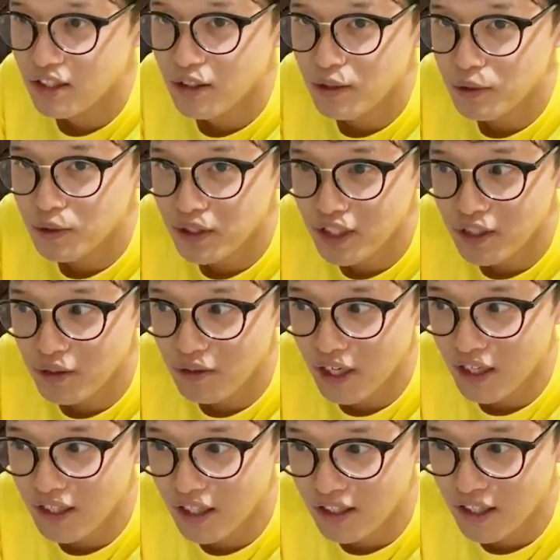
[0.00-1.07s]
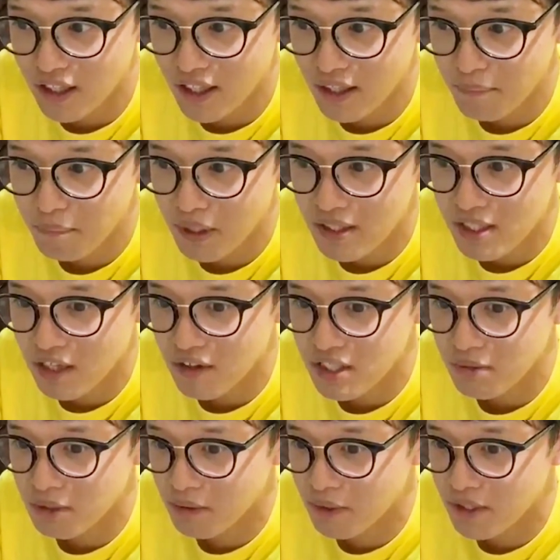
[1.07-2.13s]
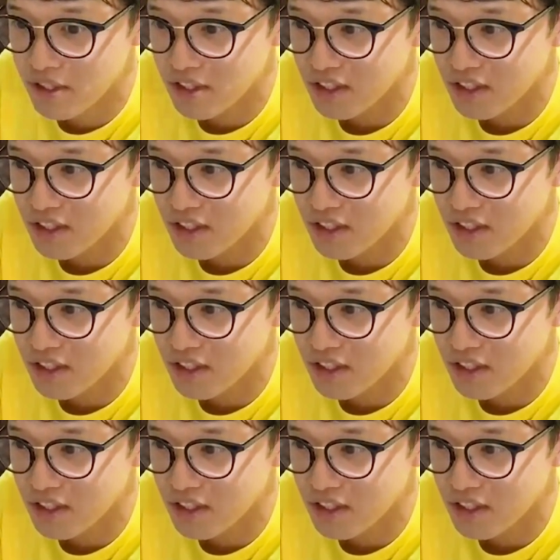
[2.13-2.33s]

これフリー音源なんでね、いっぱい使わせてもらいます。